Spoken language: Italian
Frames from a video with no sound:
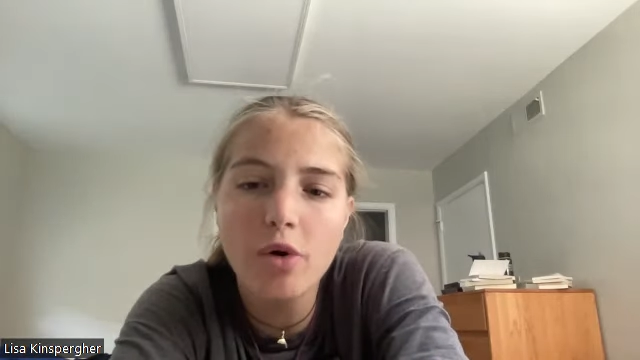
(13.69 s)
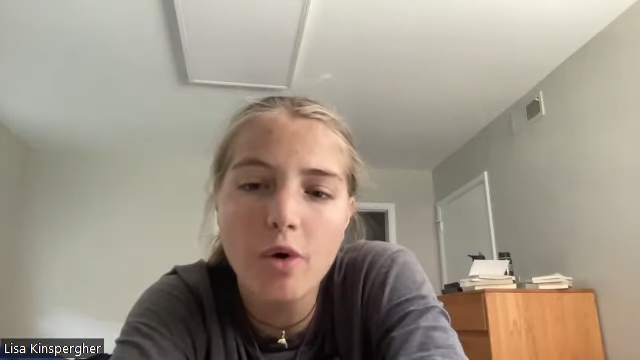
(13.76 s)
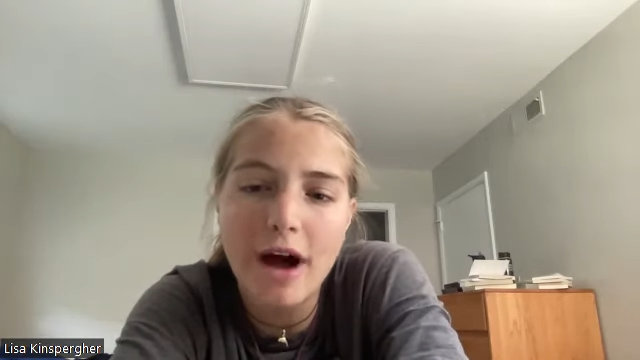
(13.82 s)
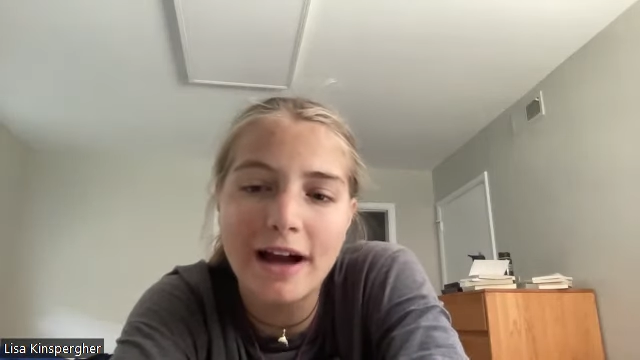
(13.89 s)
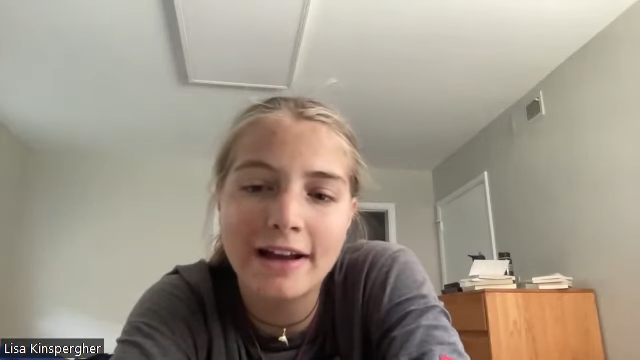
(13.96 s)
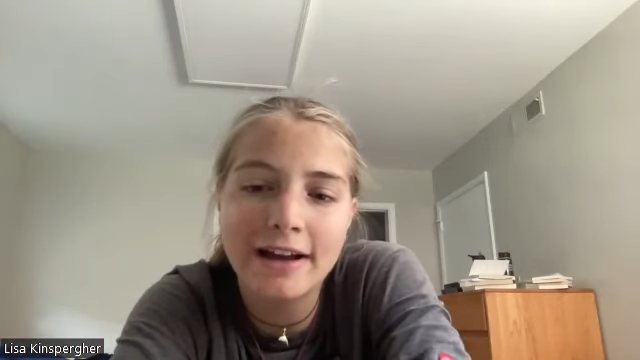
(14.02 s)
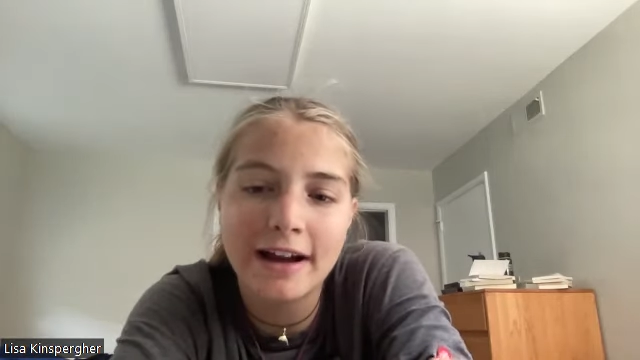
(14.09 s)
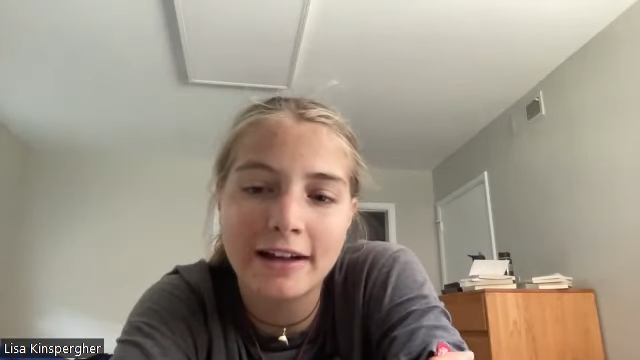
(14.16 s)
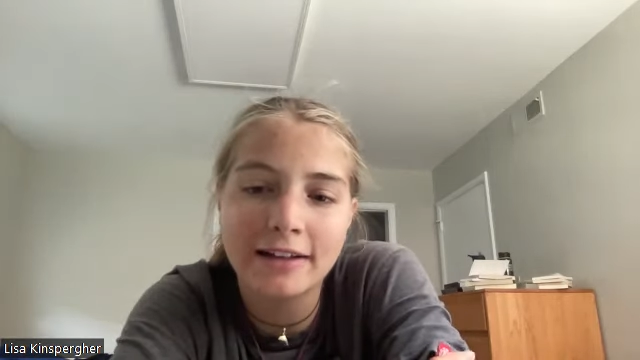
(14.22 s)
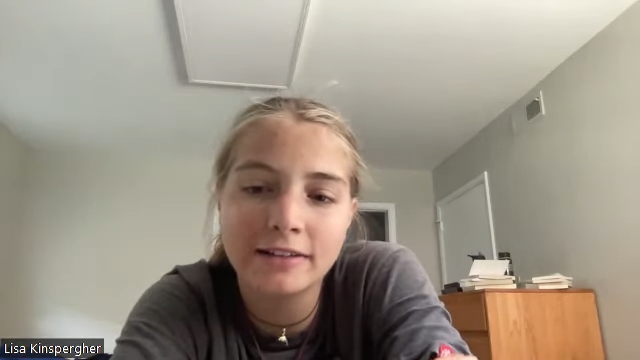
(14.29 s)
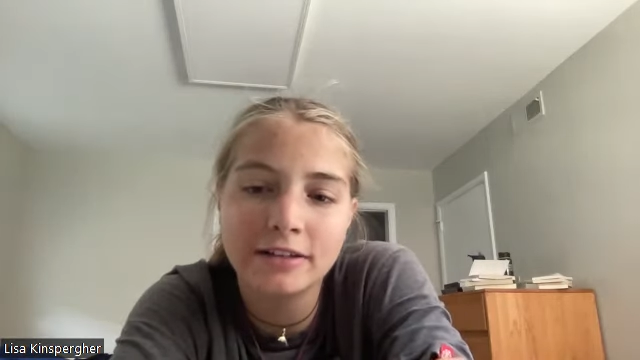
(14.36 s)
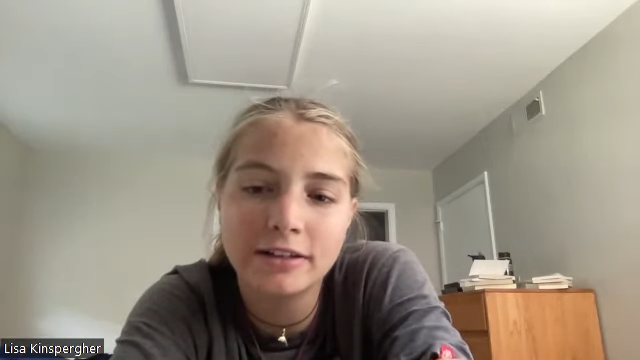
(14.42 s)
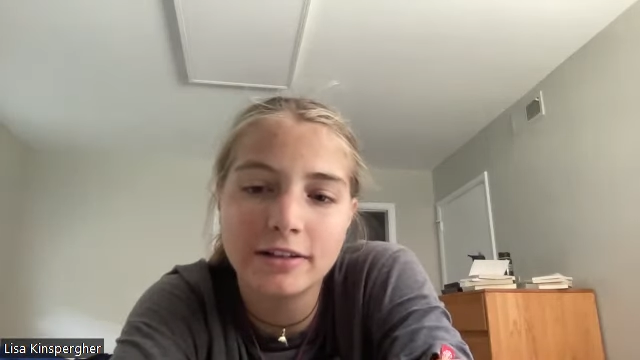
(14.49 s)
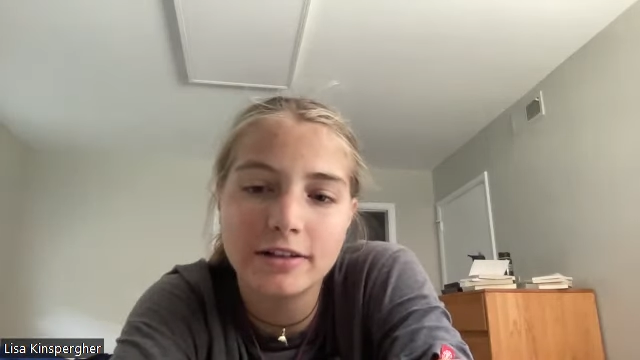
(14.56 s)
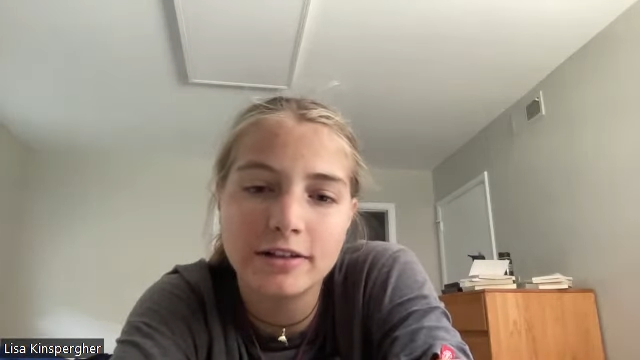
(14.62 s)
ha
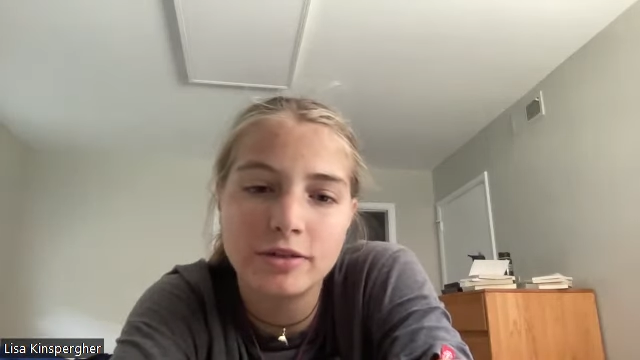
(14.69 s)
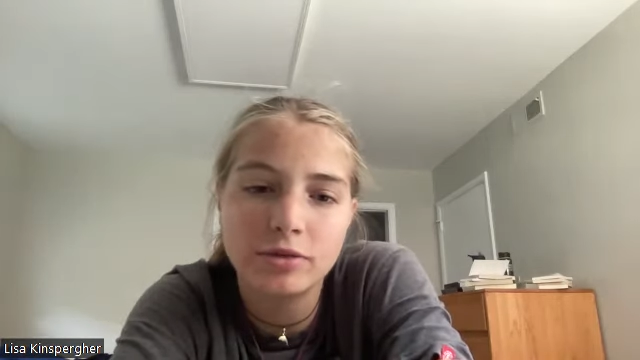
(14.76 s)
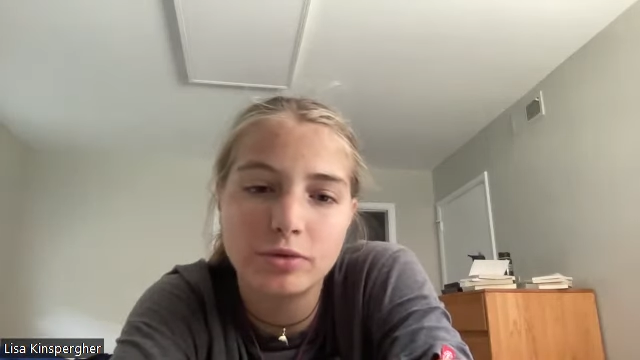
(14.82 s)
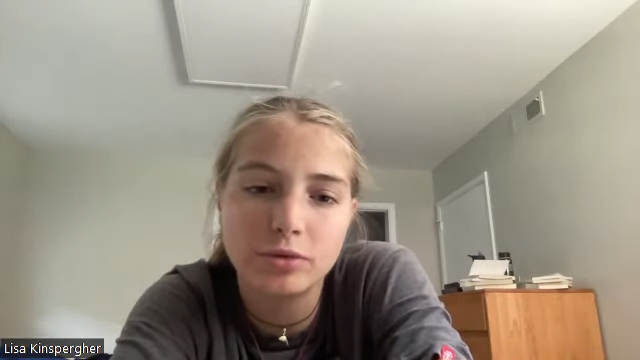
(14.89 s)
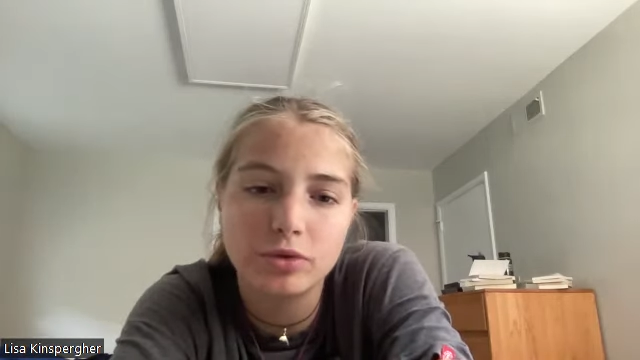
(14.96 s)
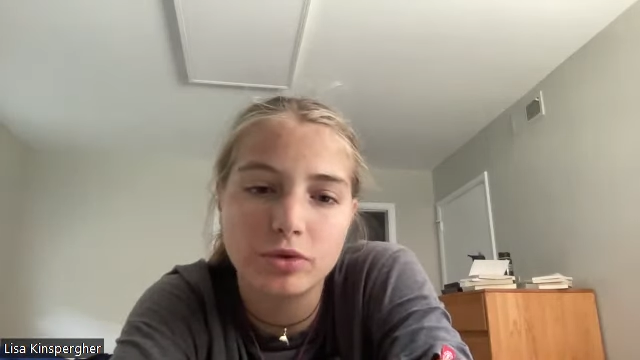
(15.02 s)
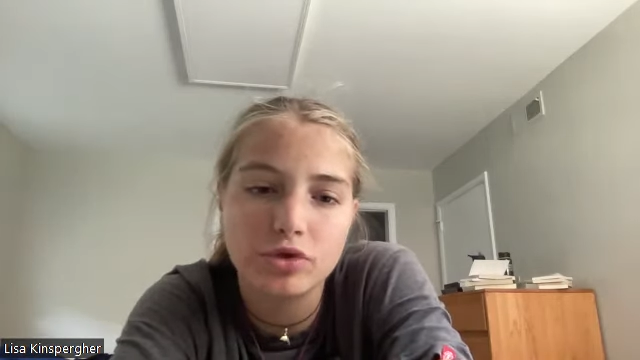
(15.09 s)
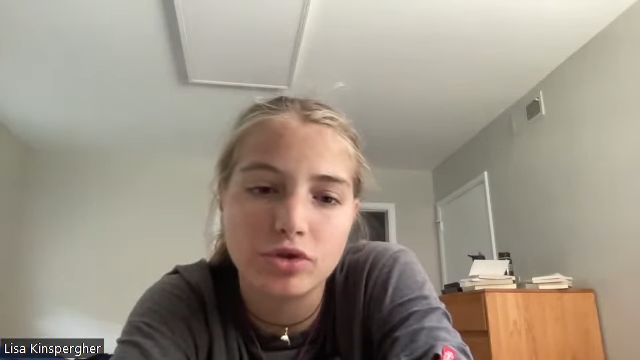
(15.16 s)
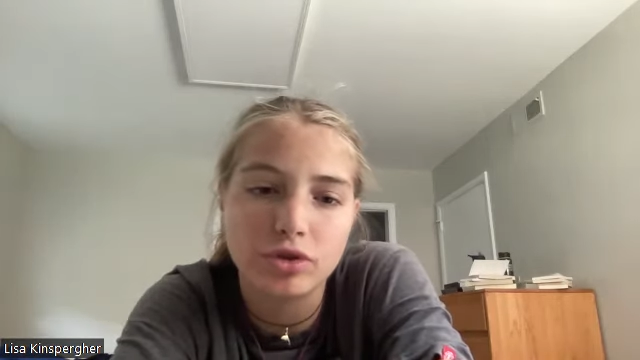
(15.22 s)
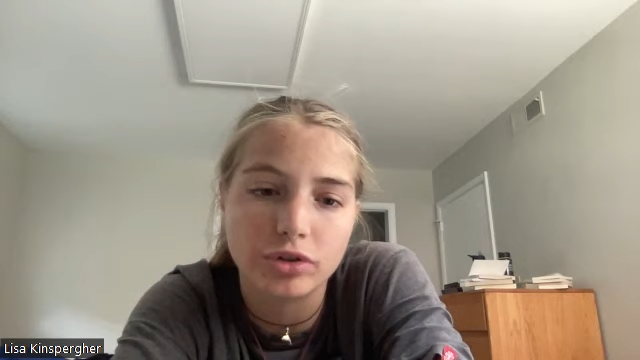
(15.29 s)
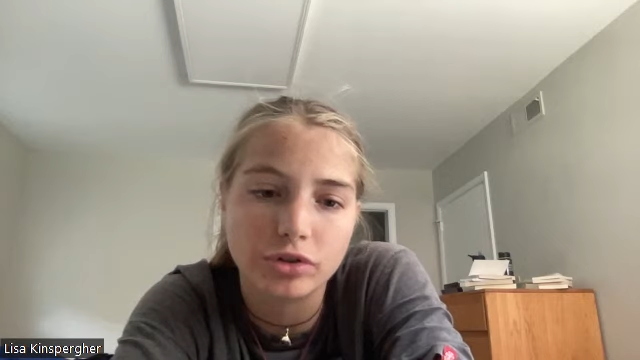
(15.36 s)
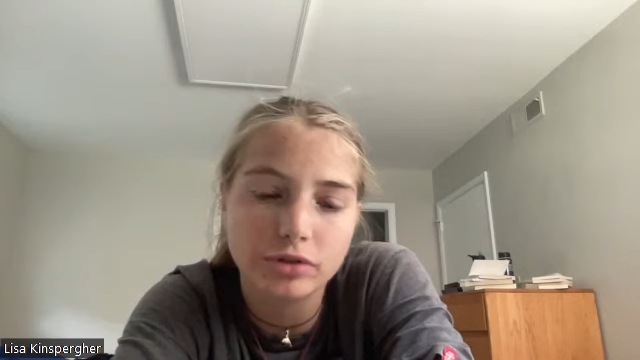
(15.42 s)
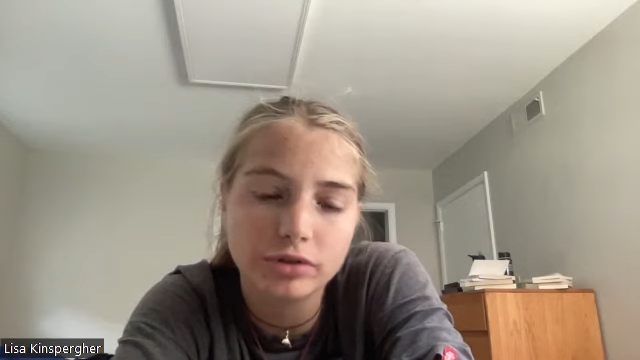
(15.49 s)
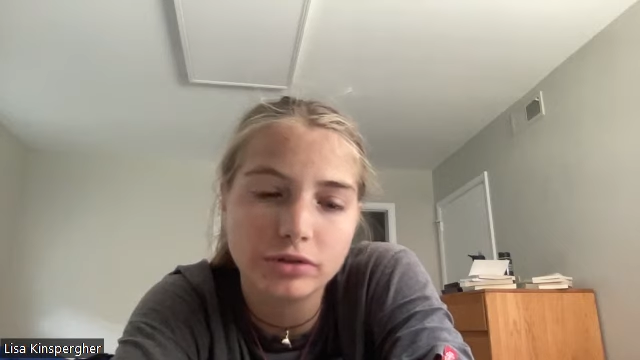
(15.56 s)
Kant in tutto ciò.